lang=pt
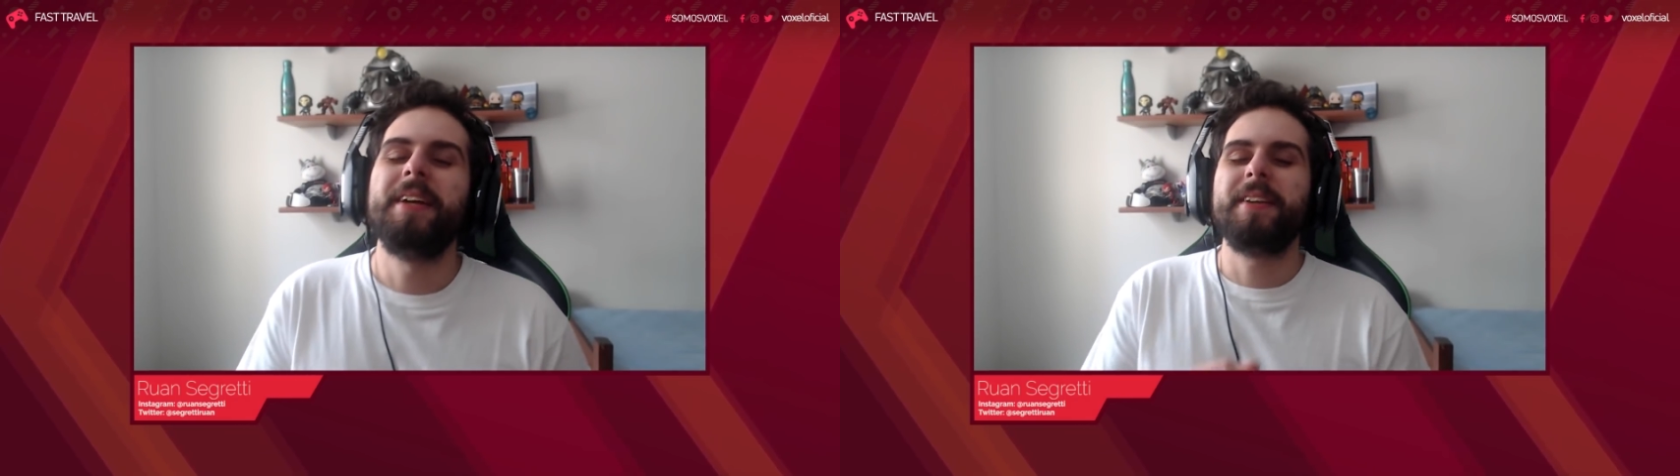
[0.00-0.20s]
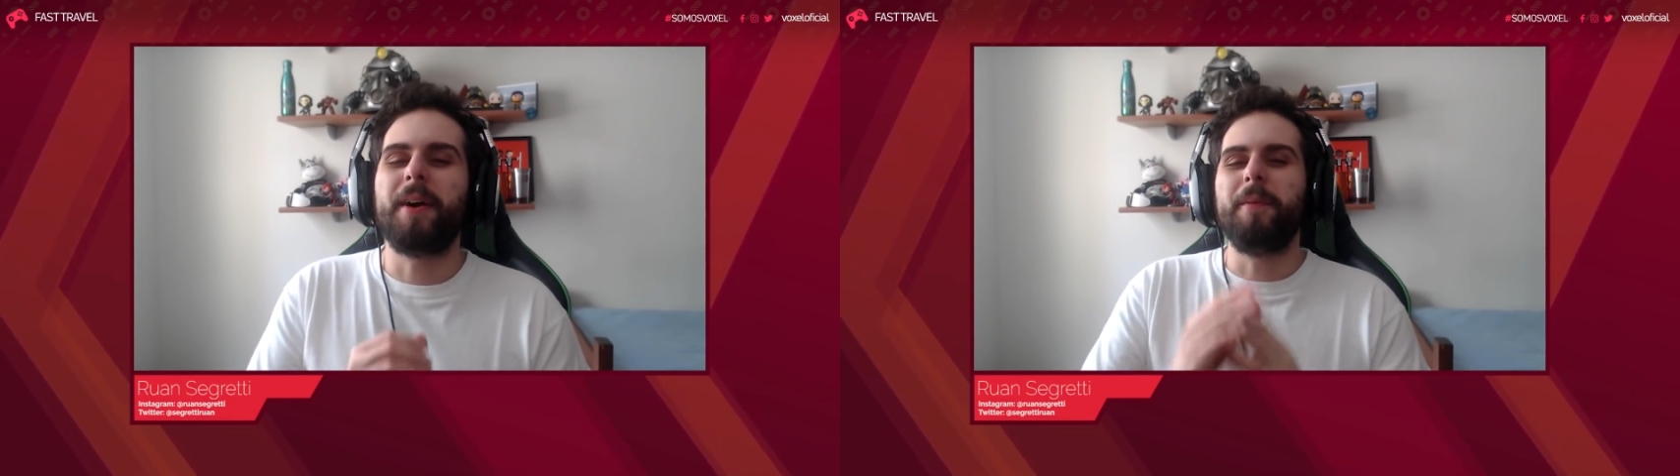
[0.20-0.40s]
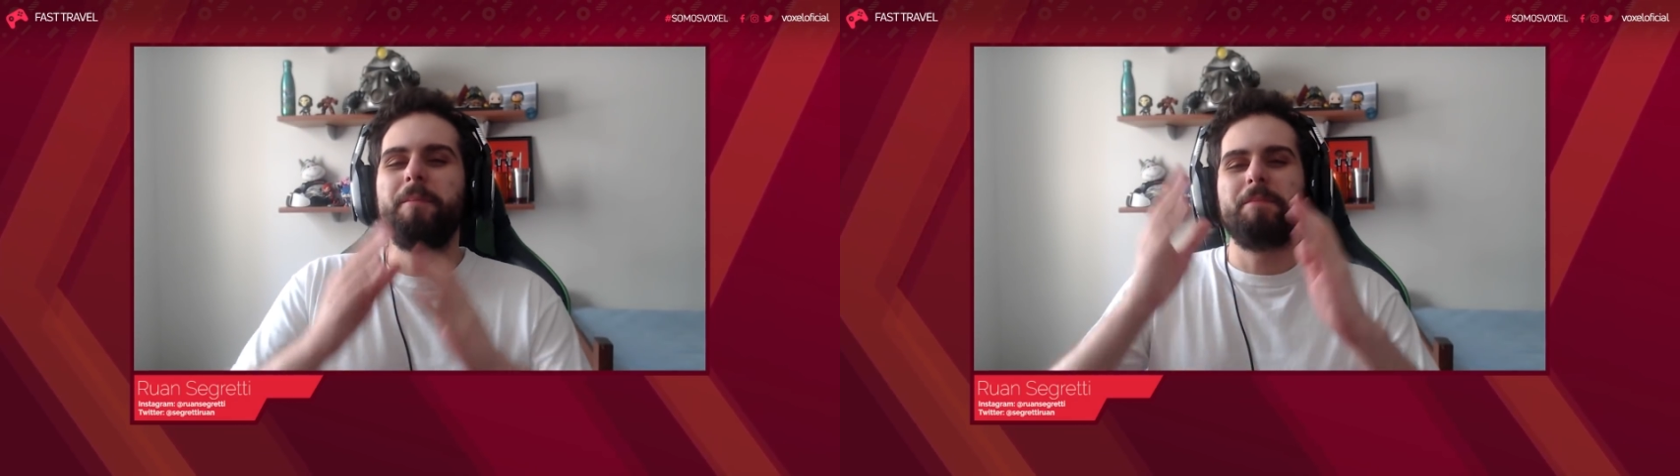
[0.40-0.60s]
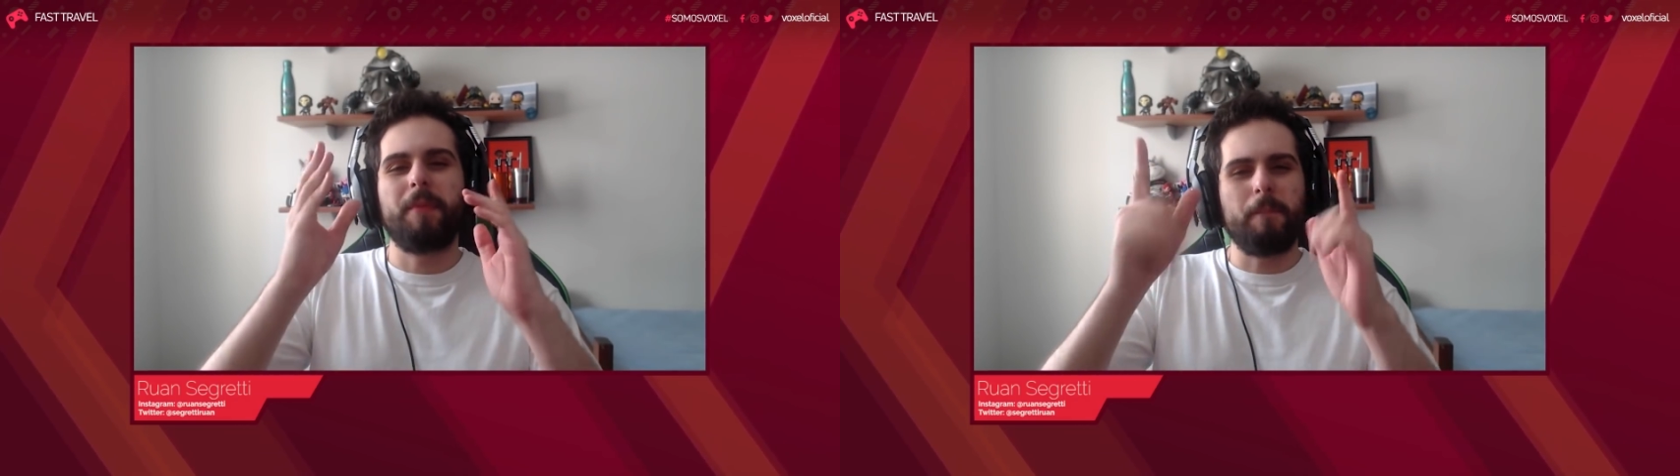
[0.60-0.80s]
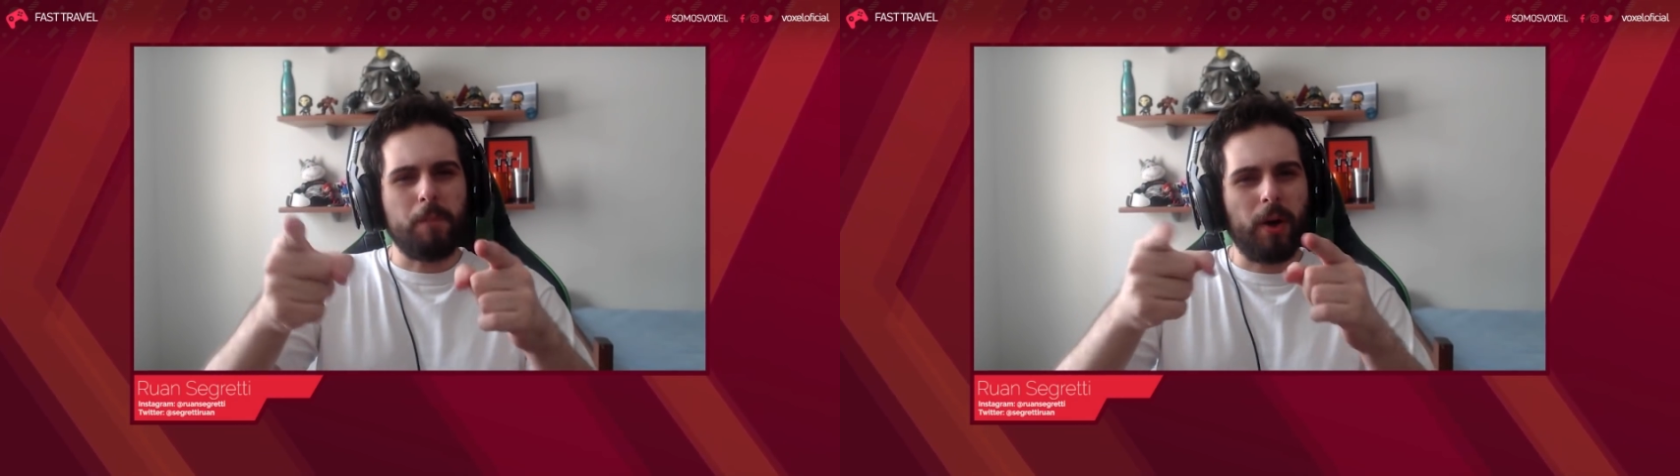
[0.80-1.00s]
Então,
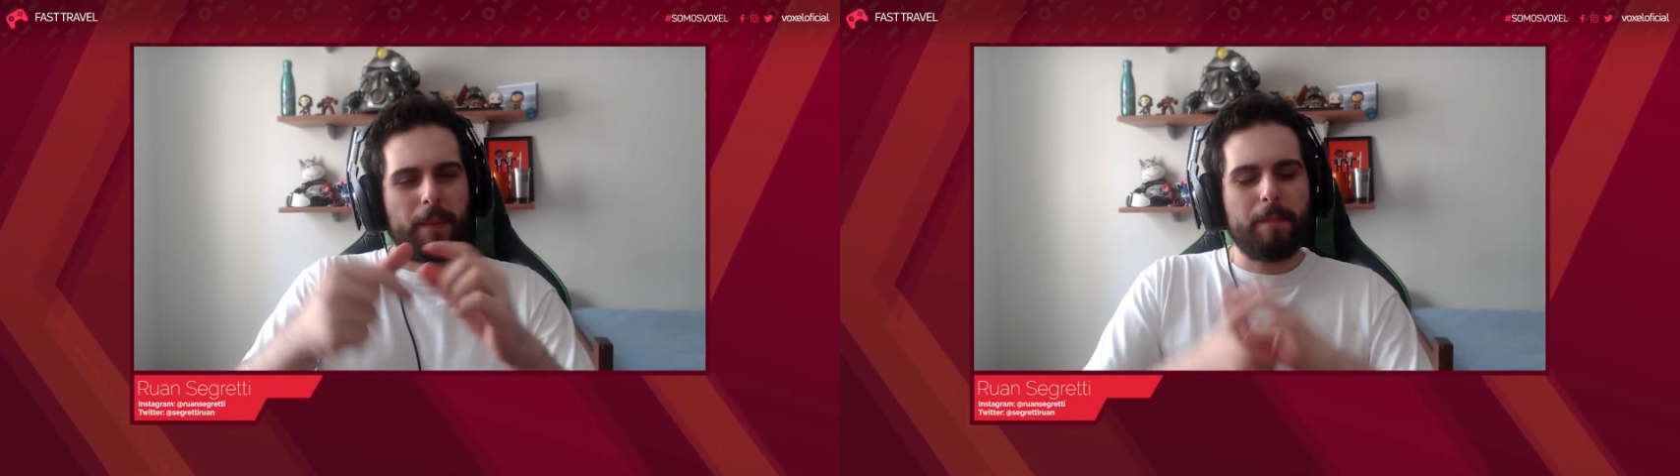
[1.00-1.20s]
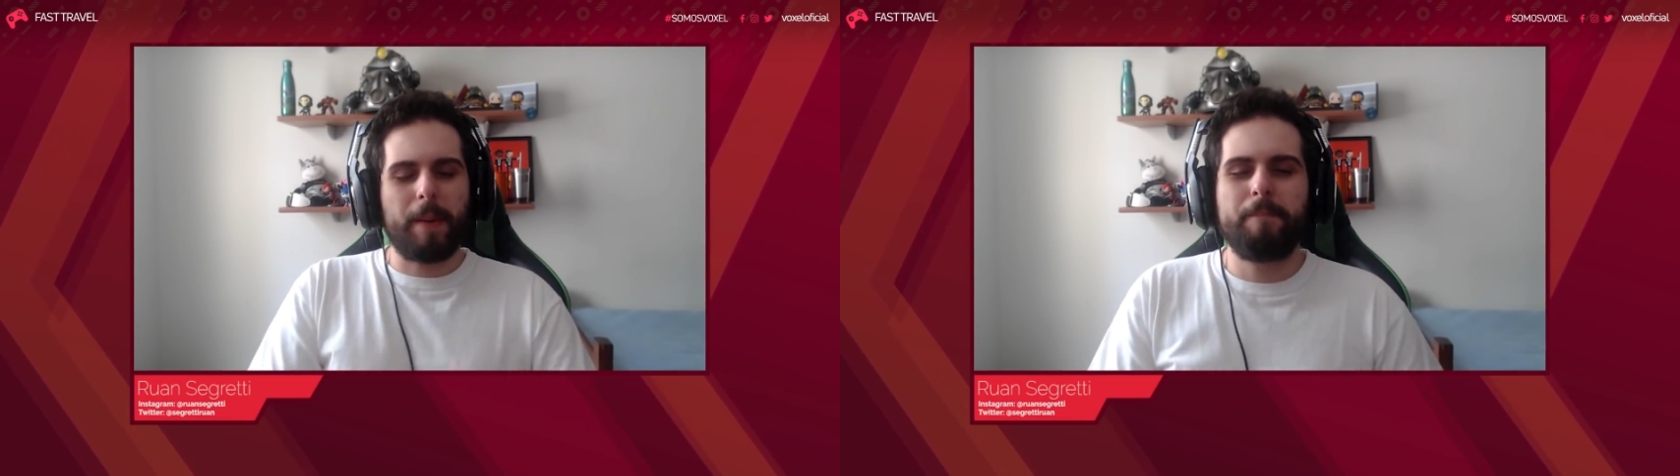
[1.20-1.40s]
bora para